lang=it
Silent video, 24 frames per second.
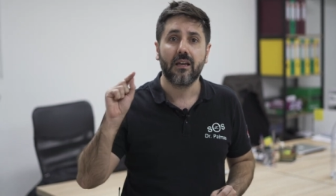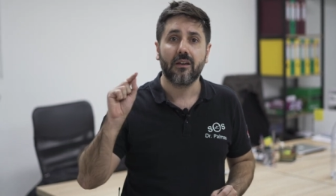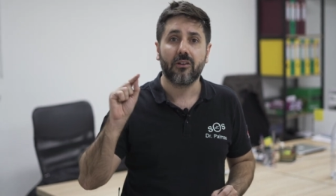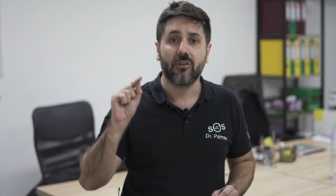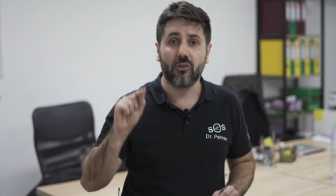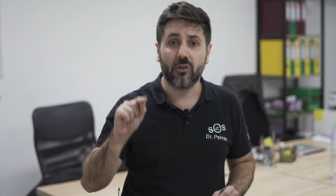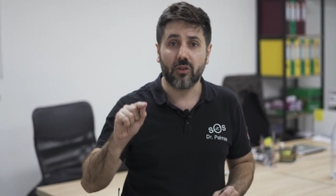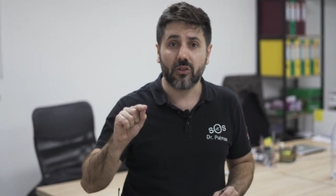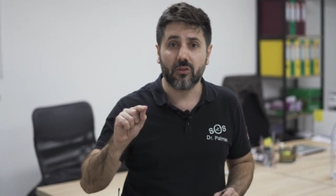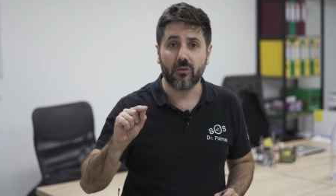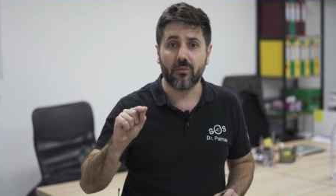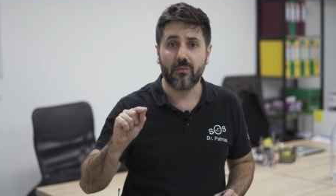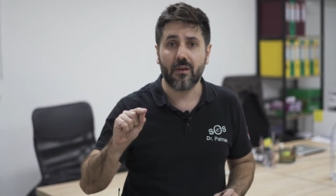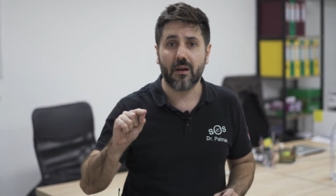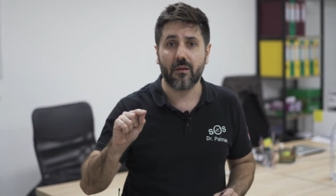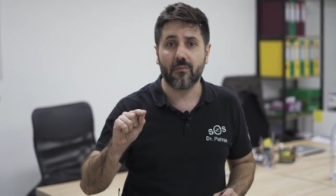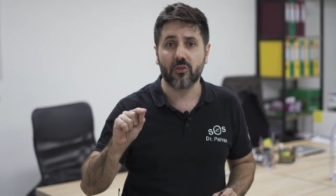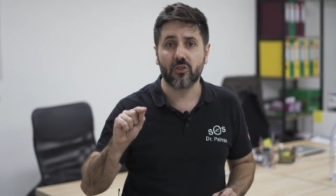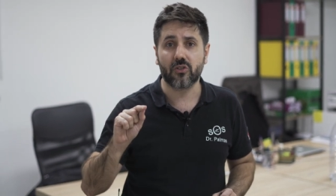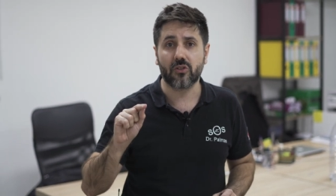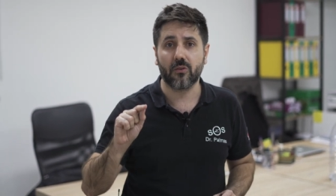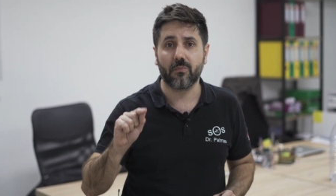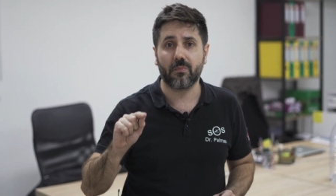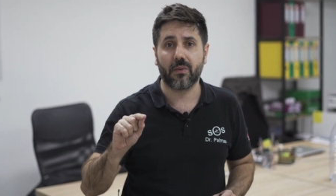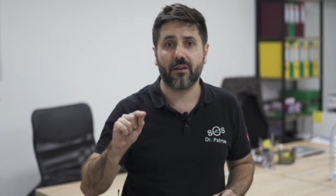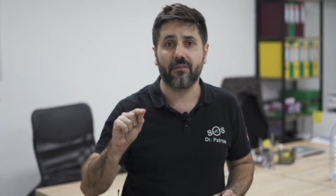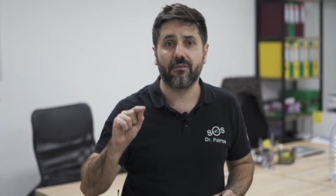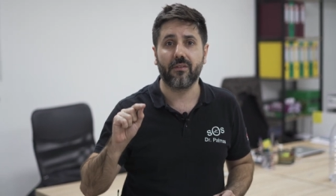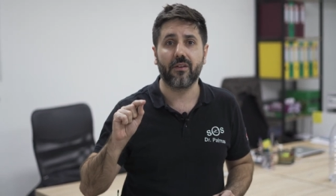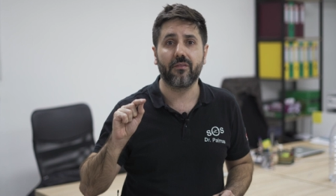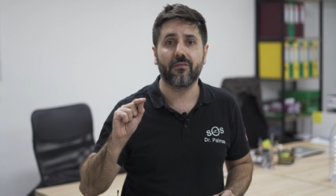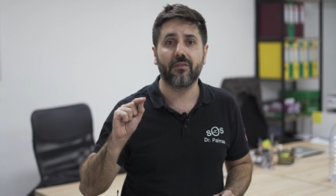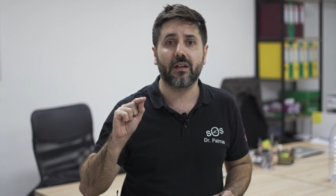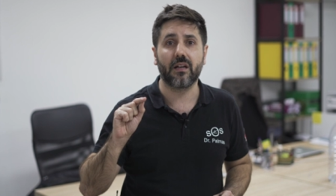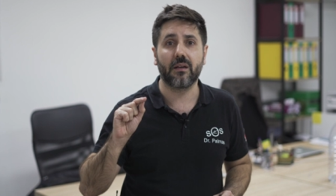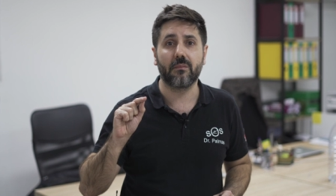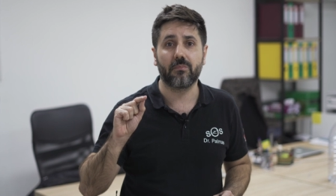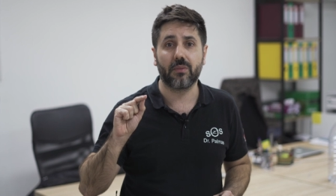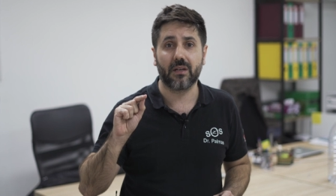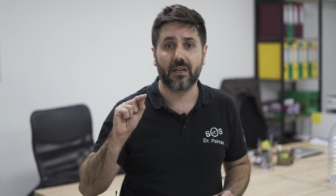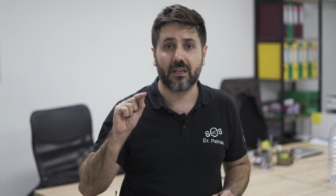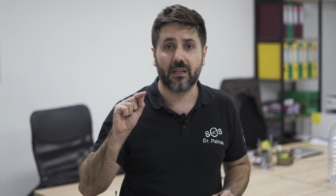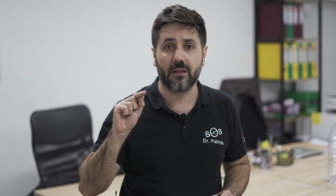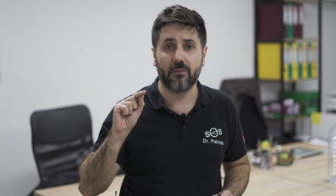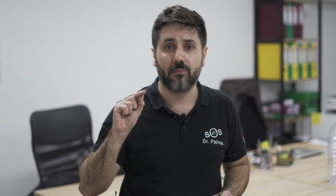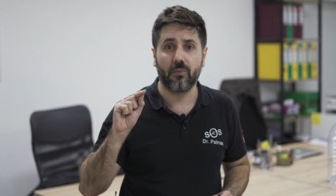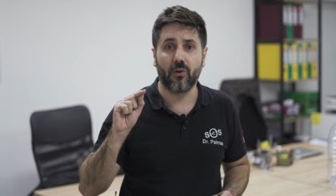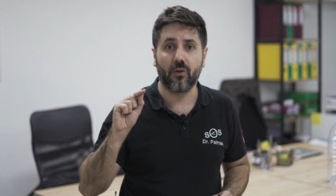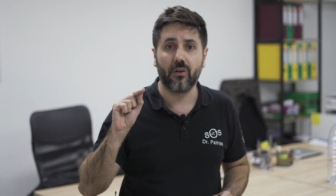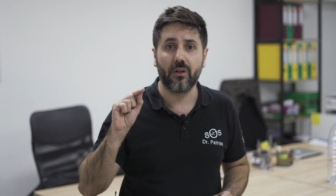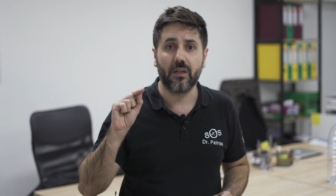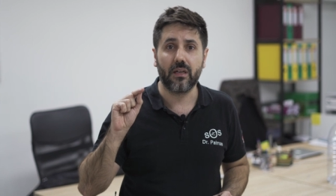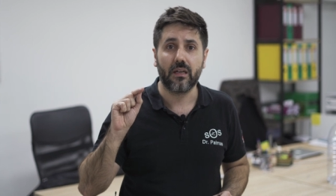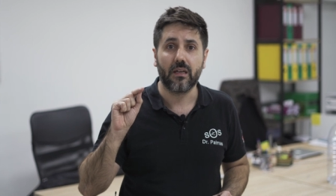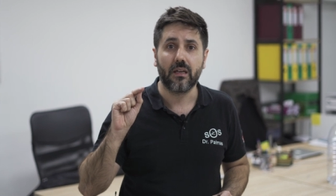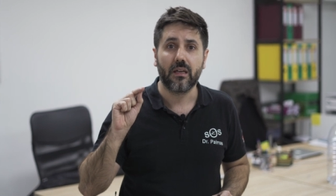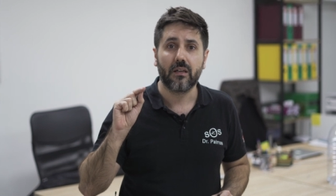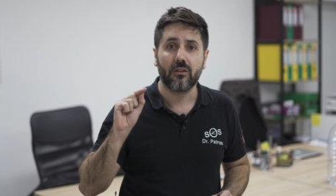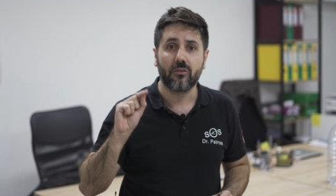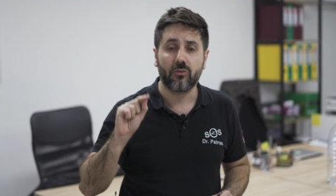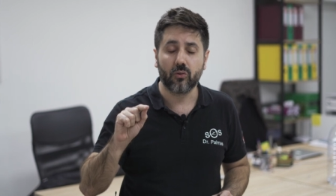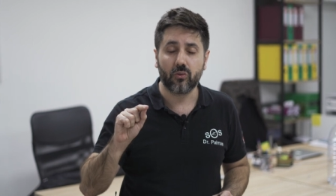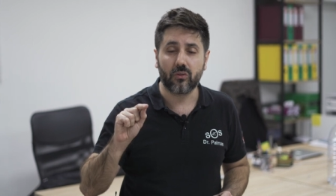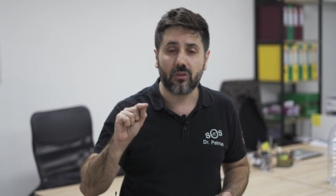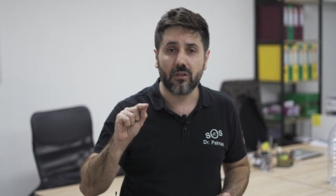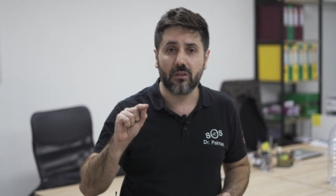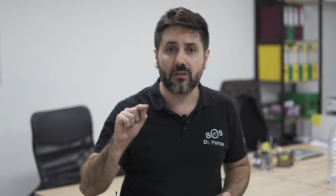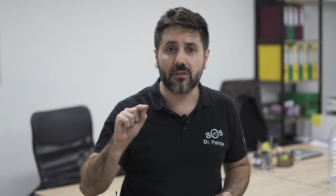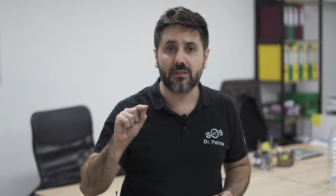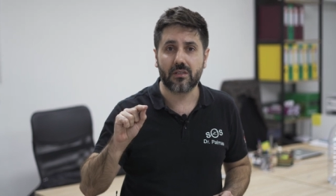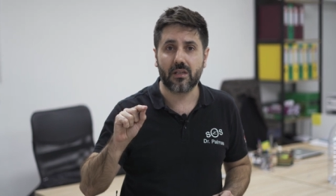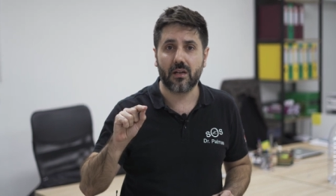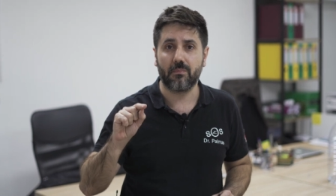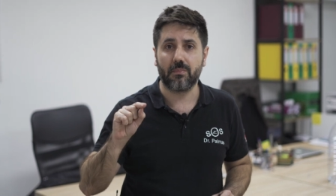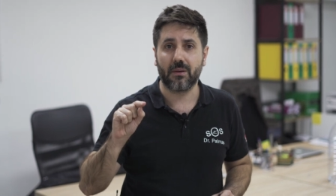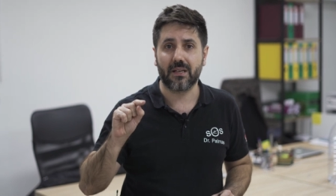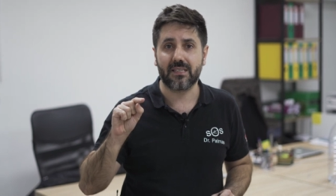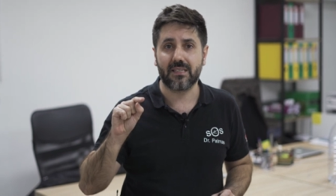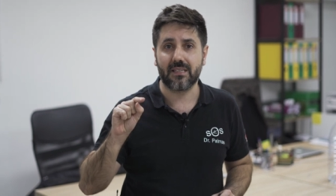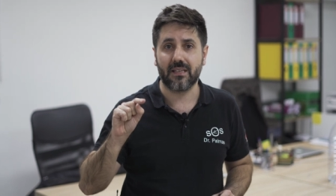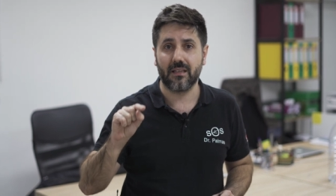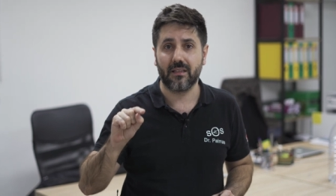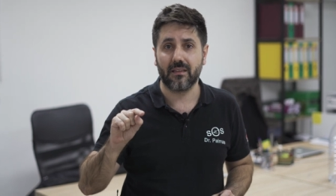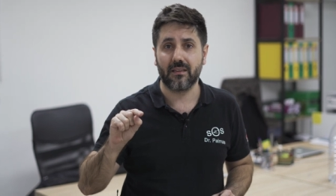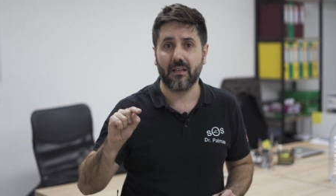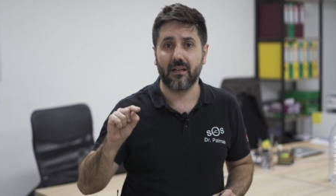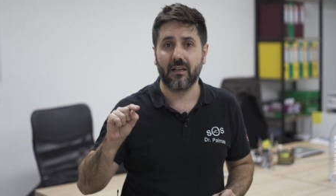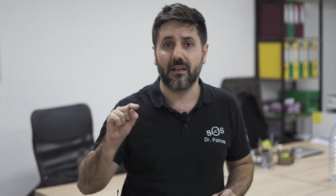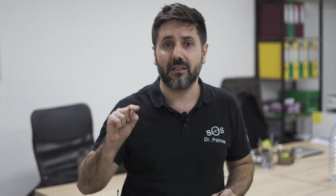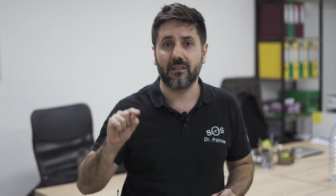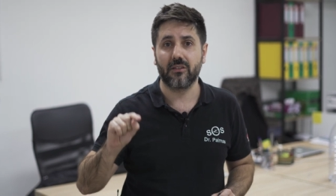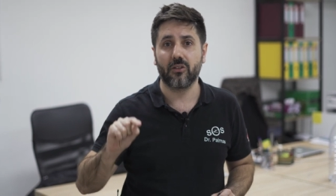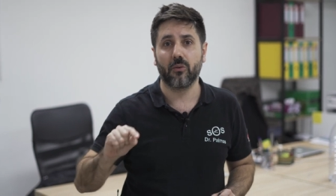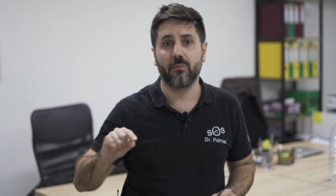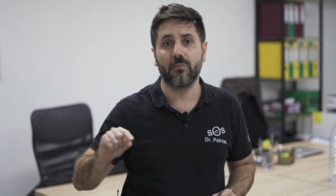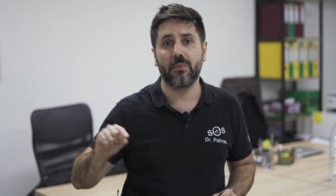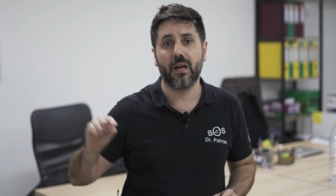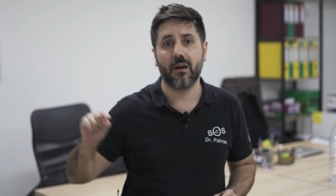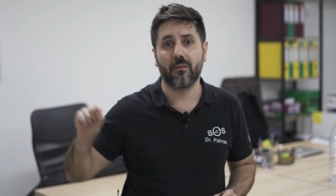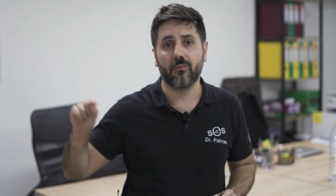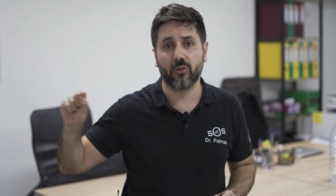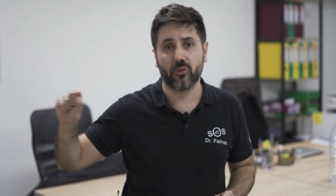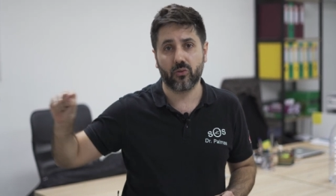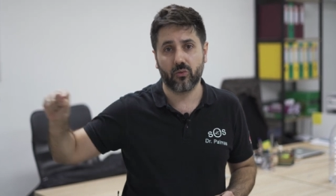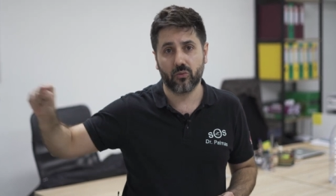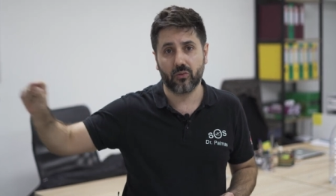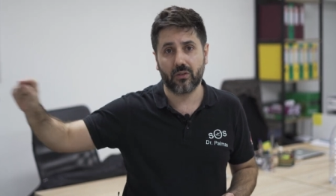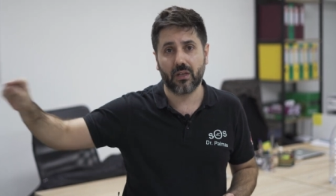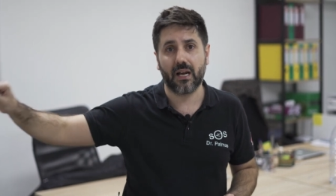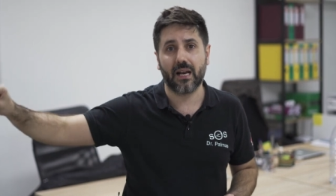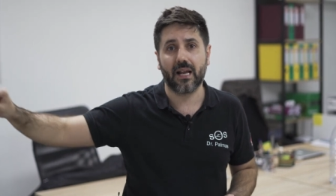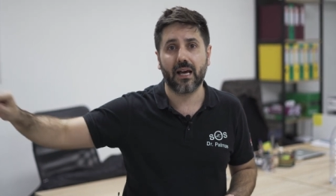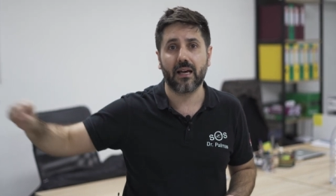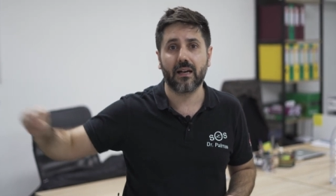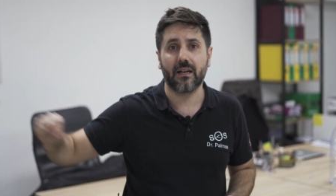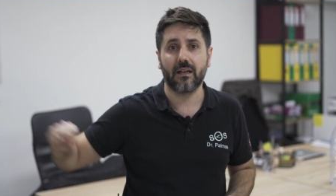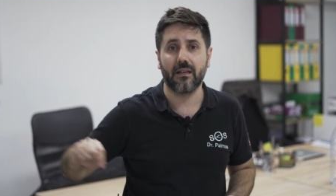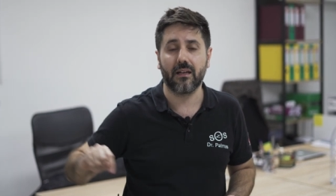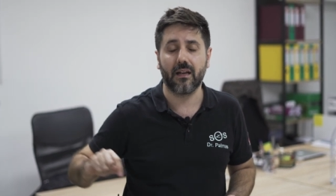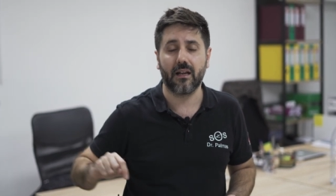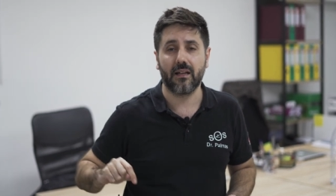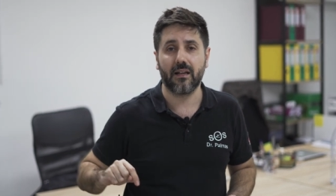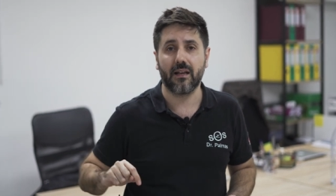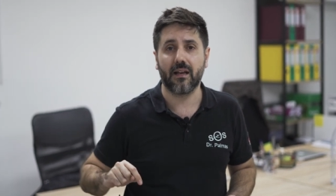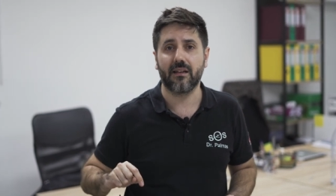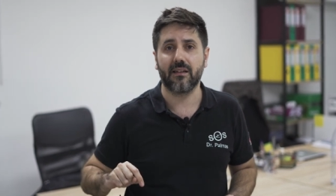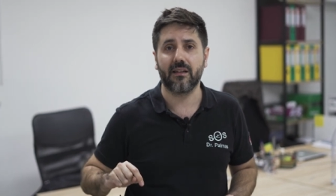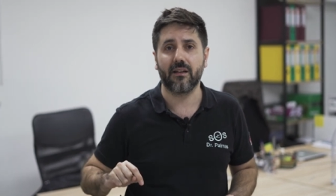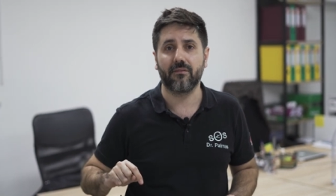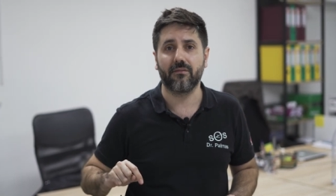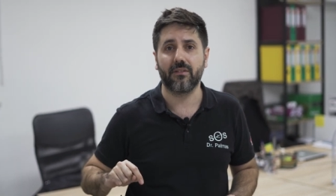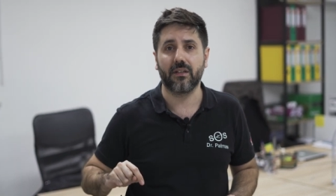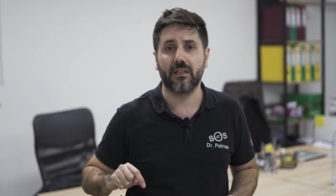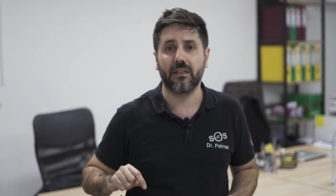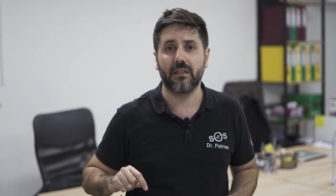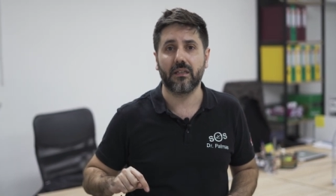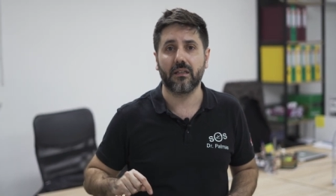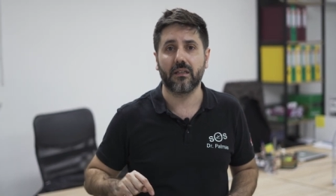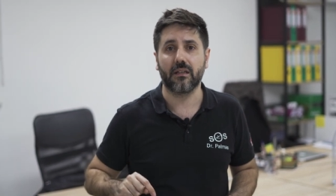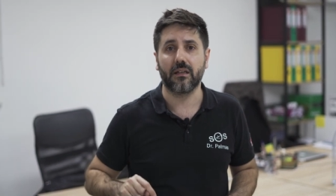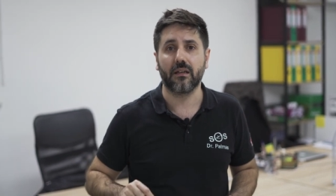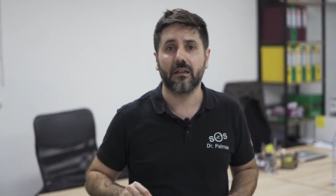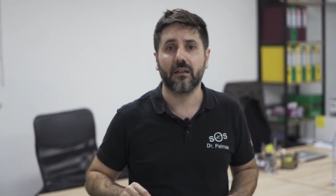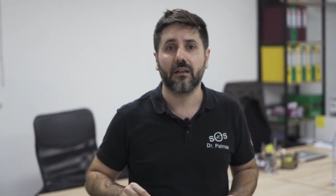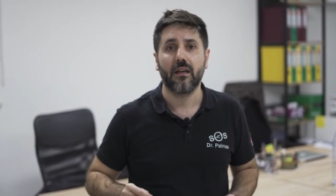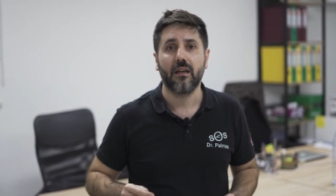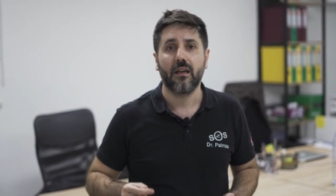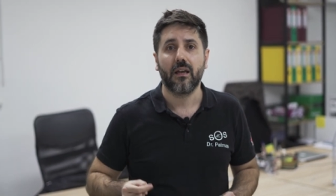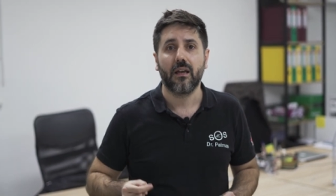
Noi dobbiamo sopravvivere perché poi tutti i nostri pazienti li dobbiamo tutelare negli anni a venire.